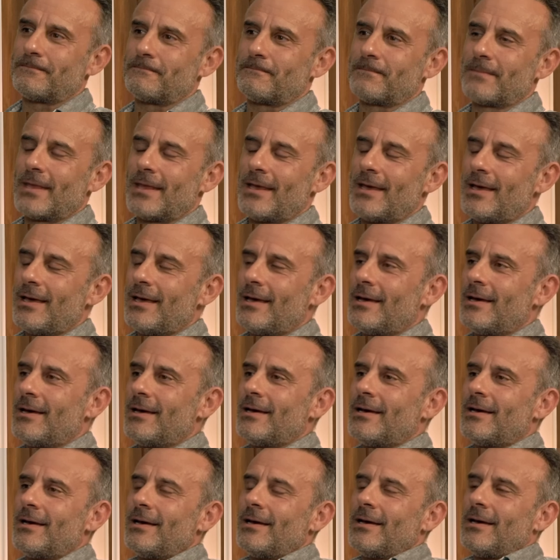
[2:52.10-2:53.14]
E tipo.
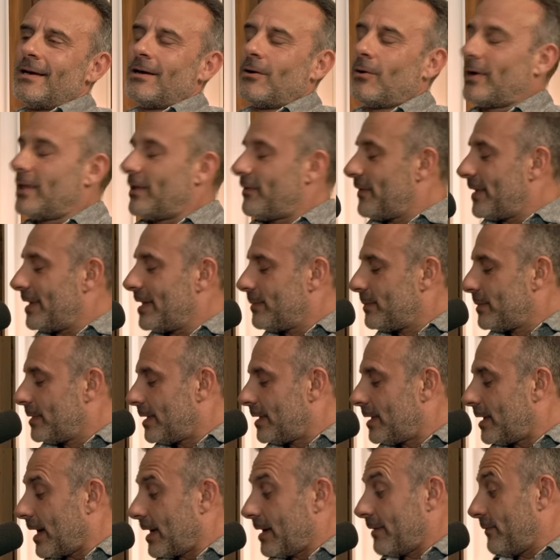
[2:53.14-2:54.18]
Olha, fala-me de
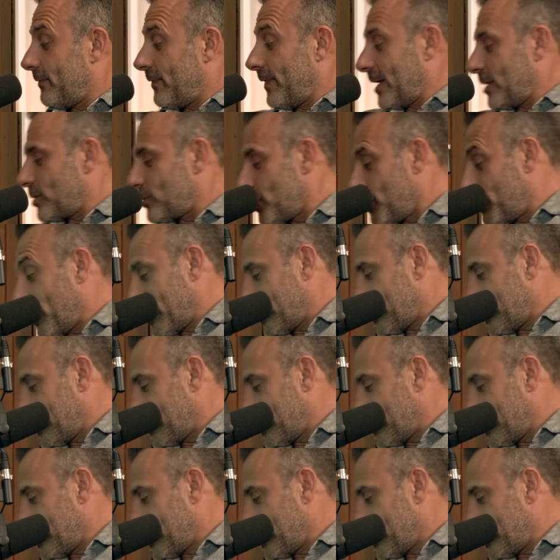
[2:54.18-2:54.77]
aqui várias coisas.